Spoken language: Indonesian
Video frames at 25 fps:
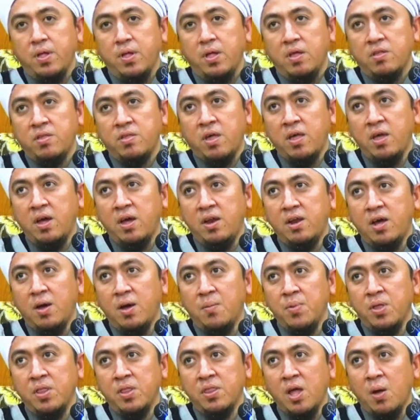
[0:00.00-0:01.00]
Saya tidak
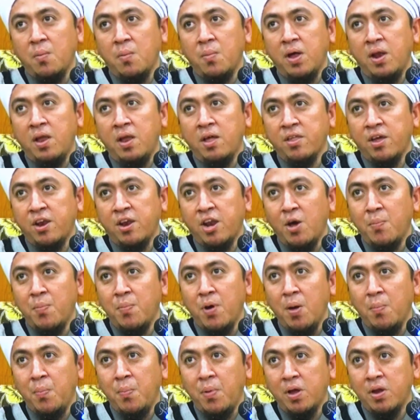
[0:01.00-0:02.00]
minta balasan
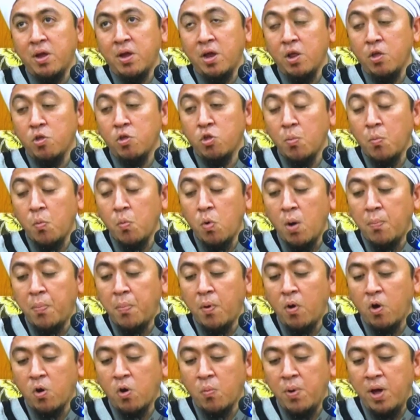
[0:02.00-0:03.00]
apa-apa dari semua
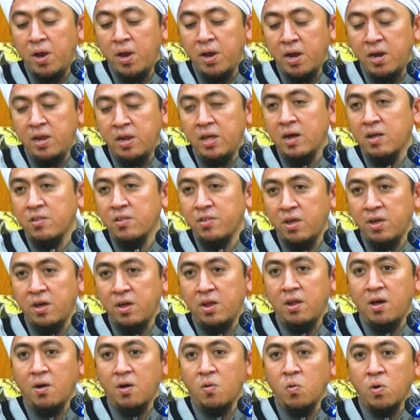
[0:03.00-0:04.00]
pengorbanan yang saya
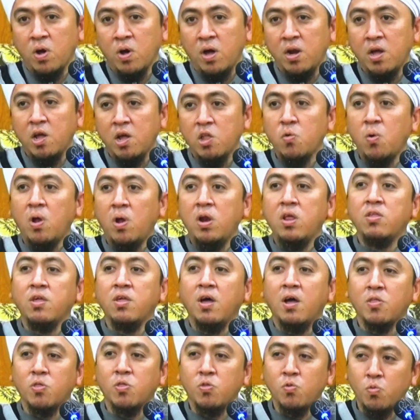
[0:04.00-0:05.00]
lakukan kecuali
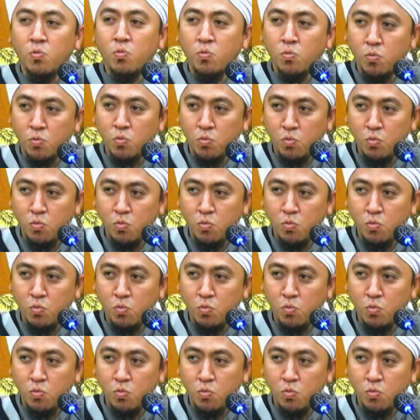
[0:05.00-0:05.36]
satu.